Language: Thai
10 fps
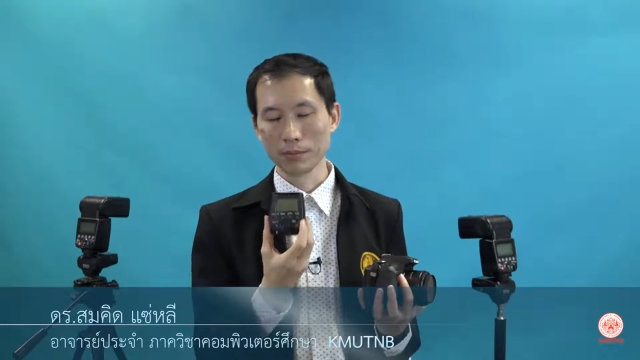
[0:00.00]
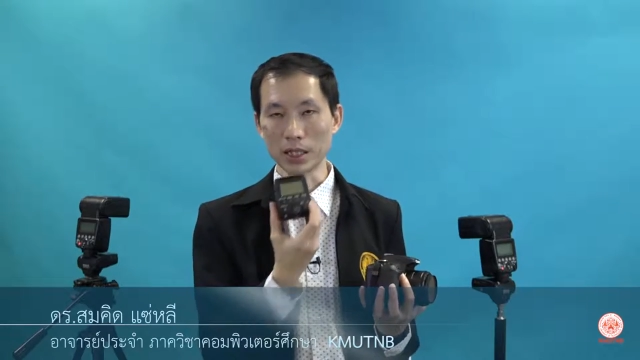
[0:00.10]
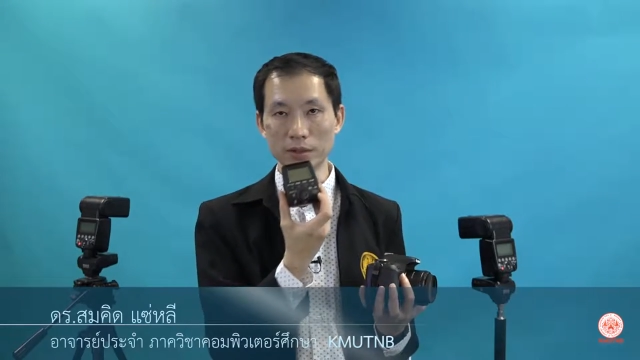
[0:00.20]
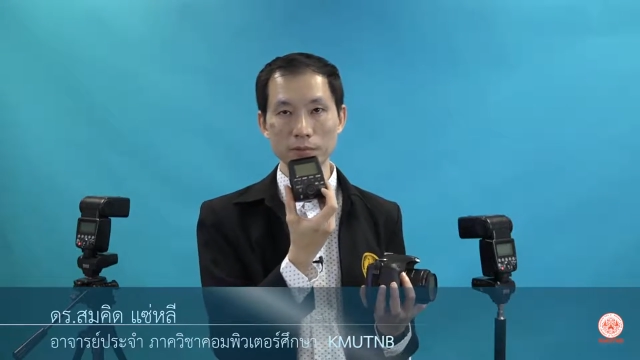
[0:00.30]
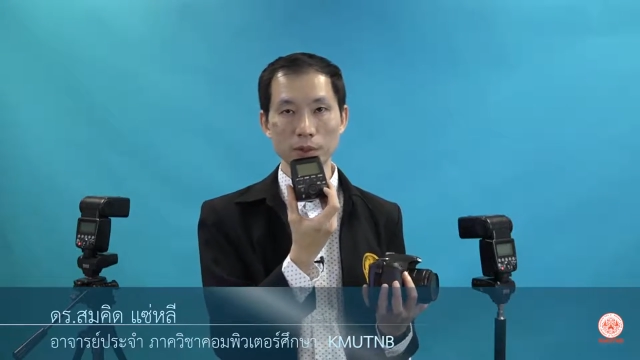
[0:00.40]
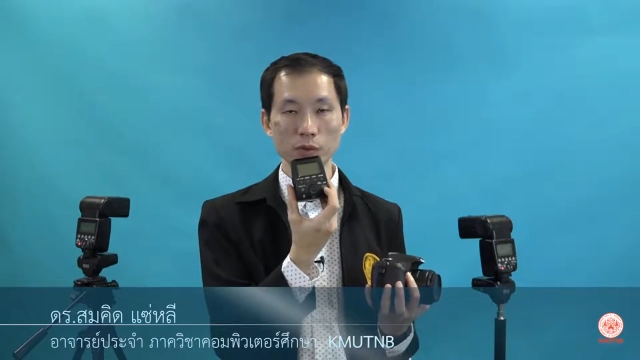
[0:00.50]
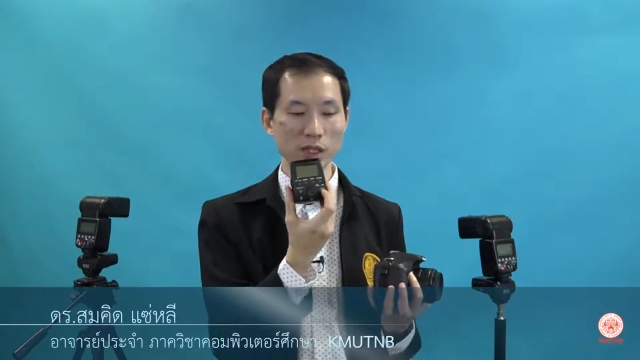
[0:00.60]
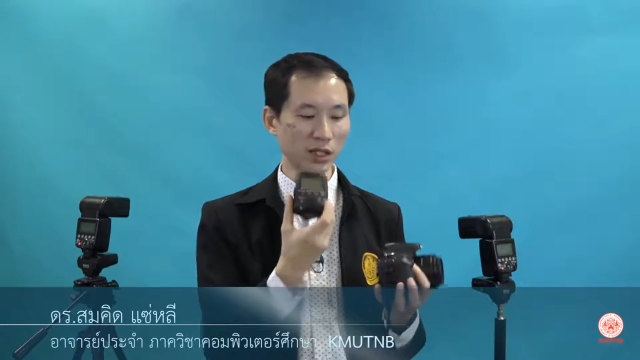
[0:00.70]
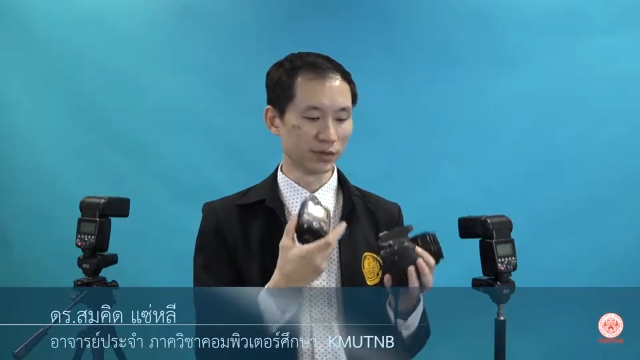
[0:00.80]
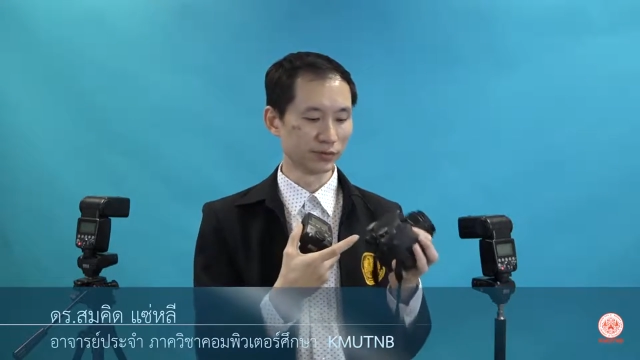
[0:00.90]
ปิด
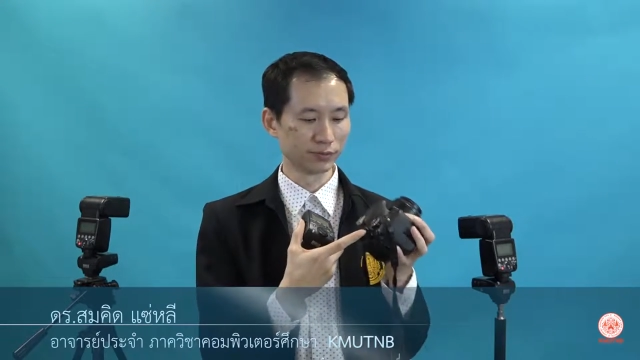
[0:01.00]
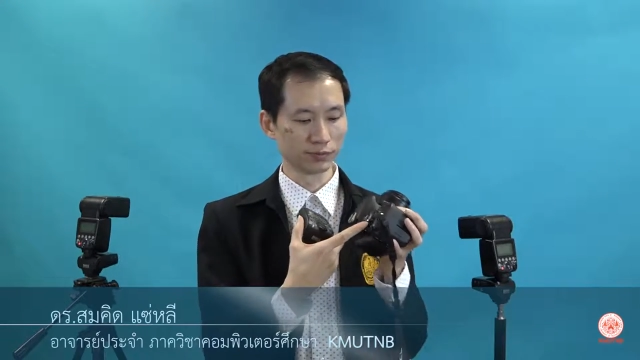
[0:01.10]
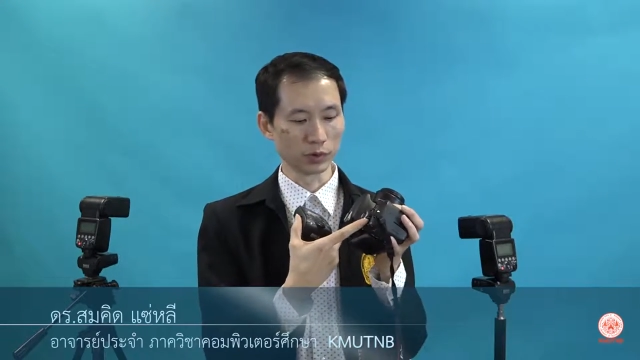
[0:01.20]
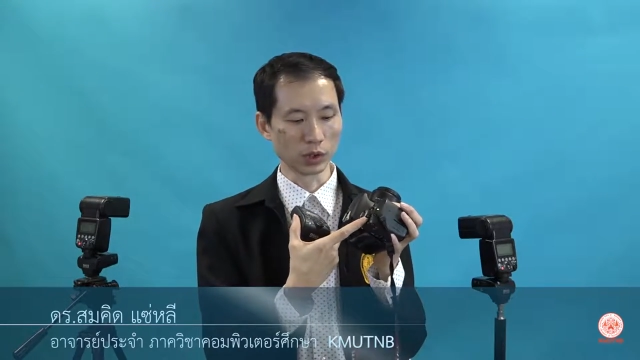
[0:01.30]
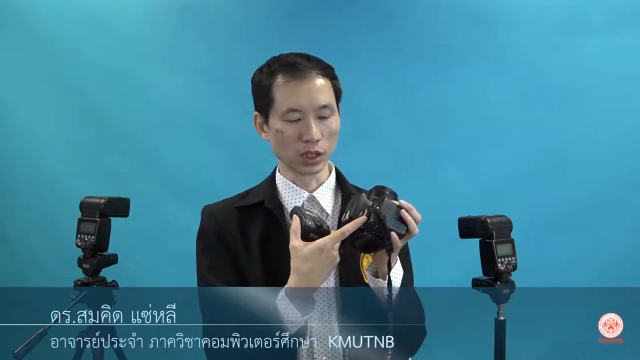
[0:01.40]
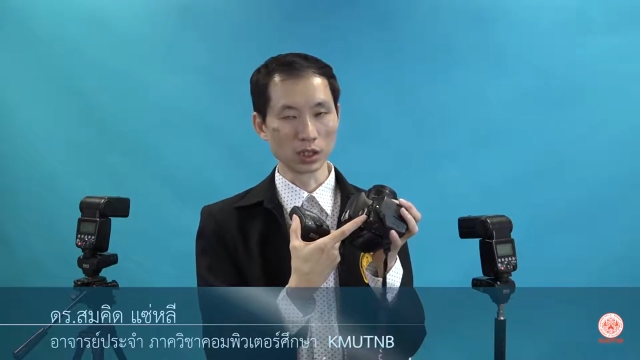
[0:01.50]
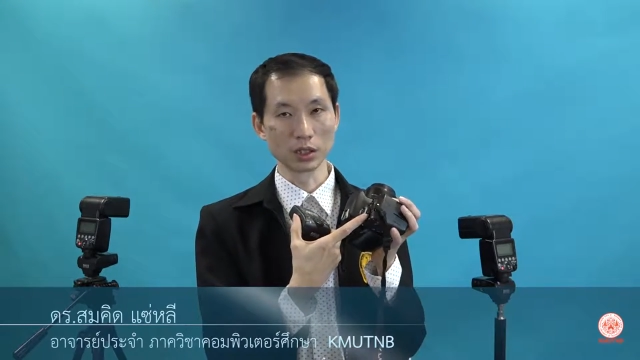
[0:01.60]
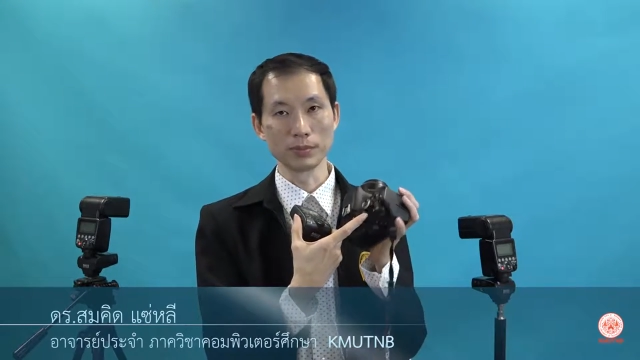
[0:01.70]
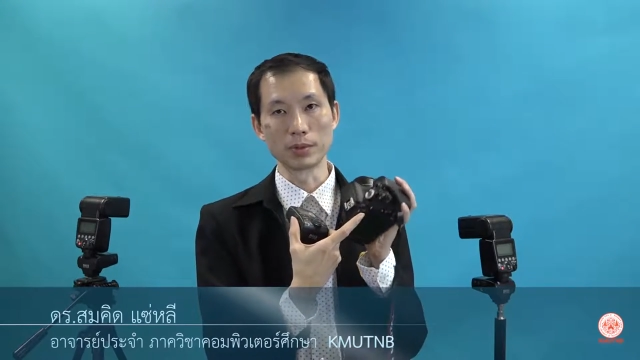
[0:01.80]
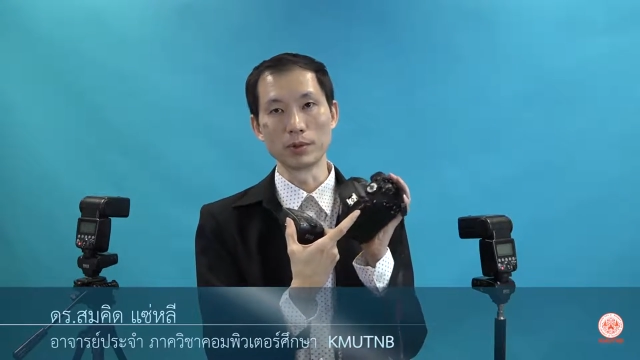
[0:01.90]
power off ตัวกล้อง
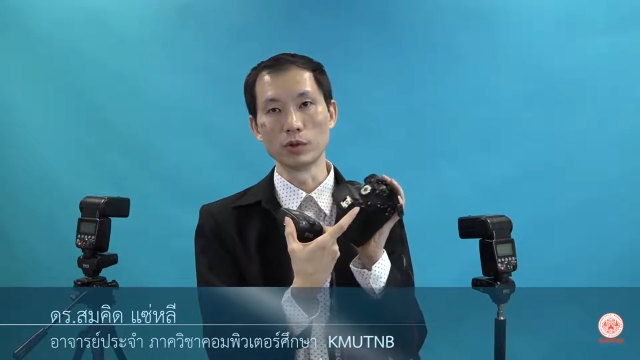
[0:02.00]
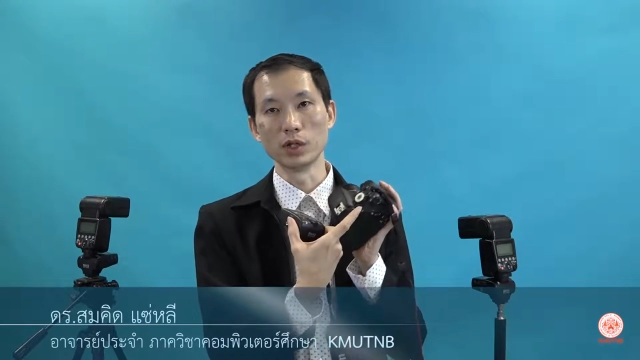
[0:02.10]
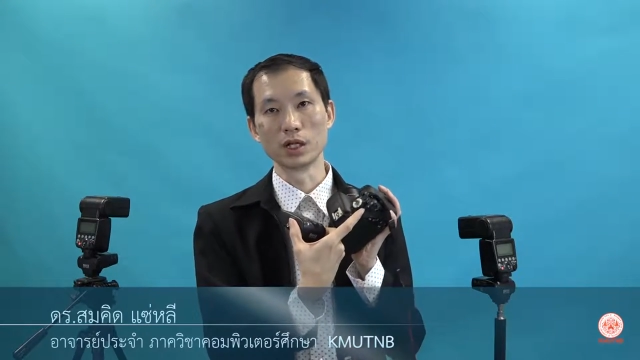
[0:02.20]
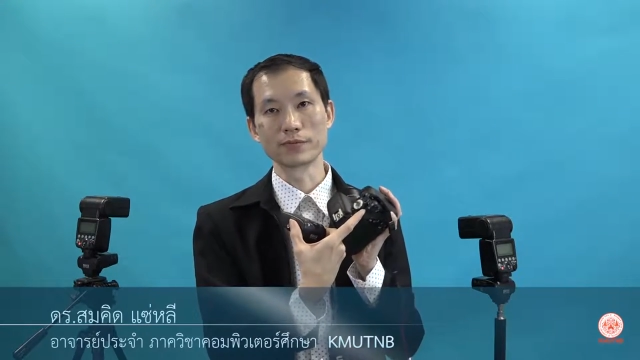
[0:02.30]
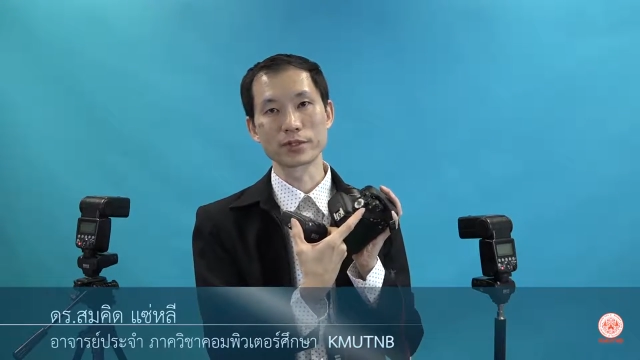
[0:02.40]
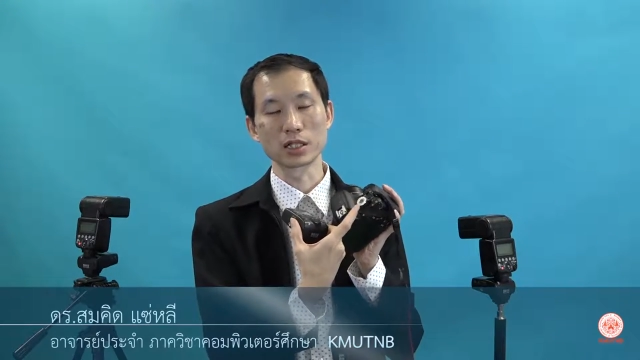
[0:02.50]
ก็ปิด power off